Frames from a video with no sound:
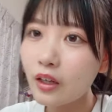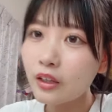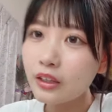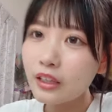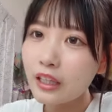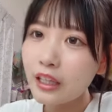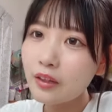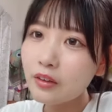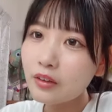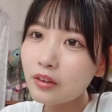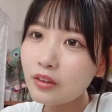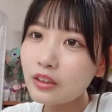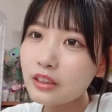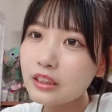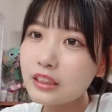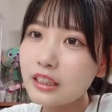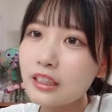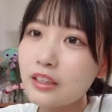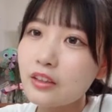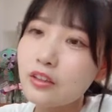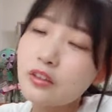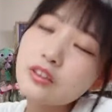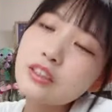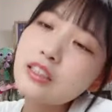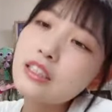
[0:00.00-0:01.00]
大富豪の
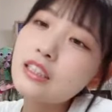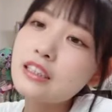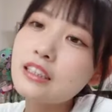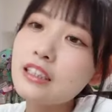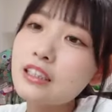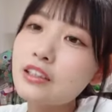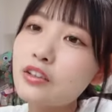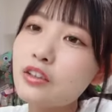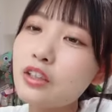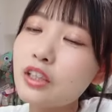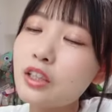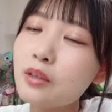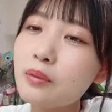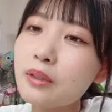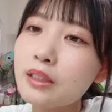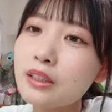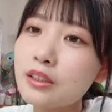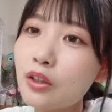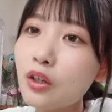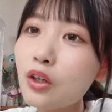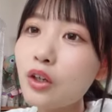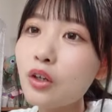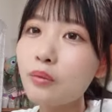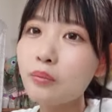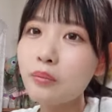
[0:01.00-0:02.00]
チェキ当選して届きまし
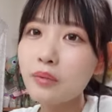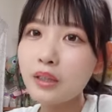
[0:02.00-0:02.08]
たお